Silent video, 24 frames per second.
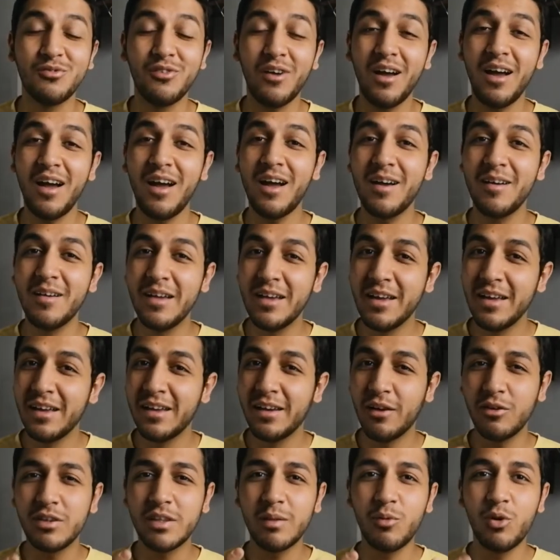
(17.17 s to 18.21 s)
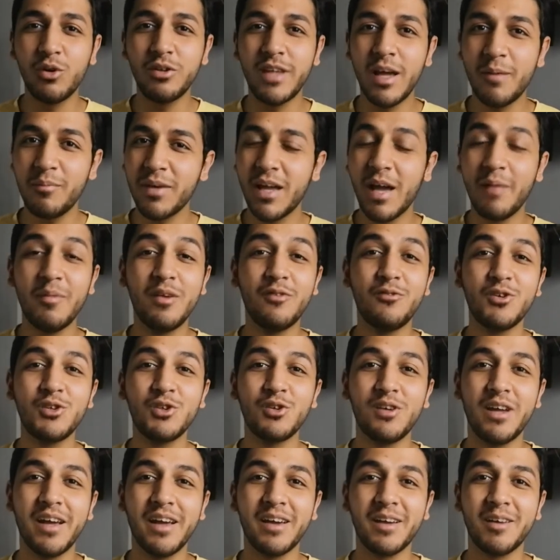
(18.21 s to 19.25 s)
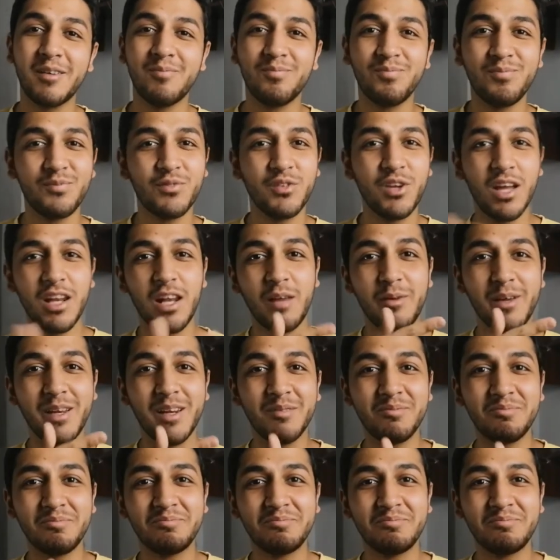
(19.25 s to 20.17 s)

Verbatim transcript: فلو انت مهتم كمل الفيديو للاخر يلا بينا